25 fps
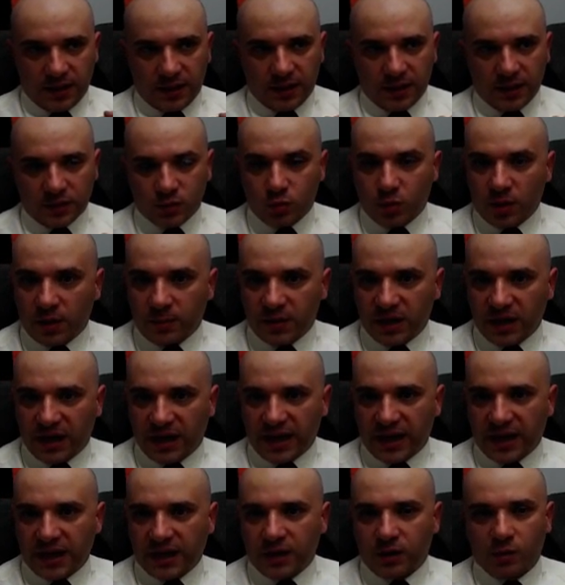le, scuole
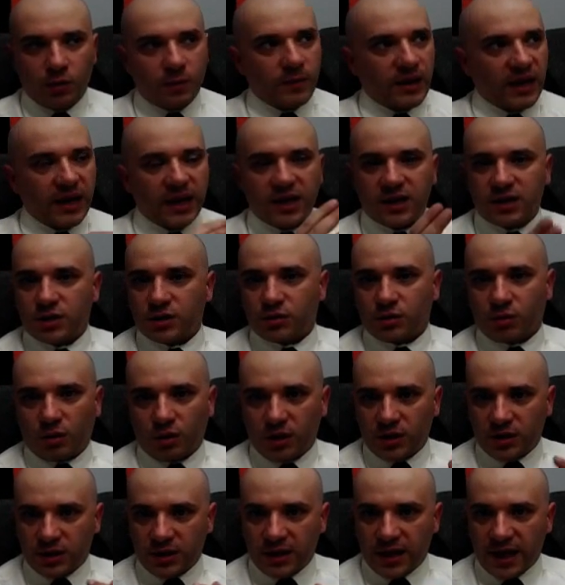americane in cui magari ci sono
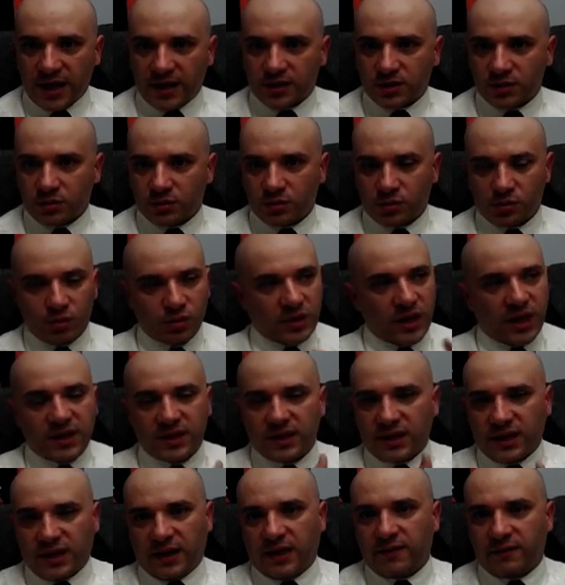gli ex
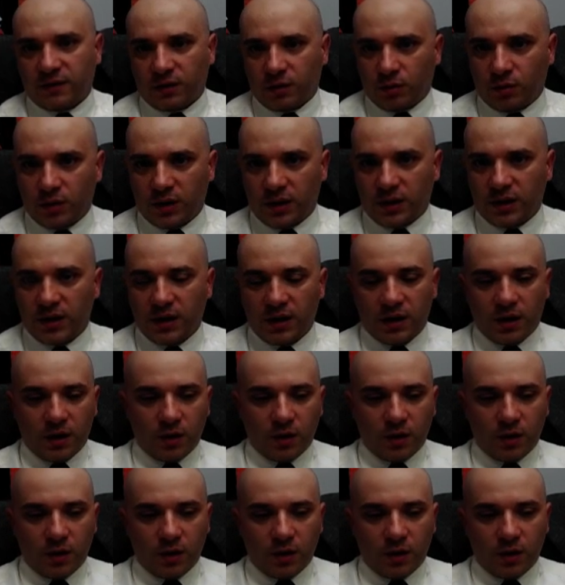studenti che arrivano con, la,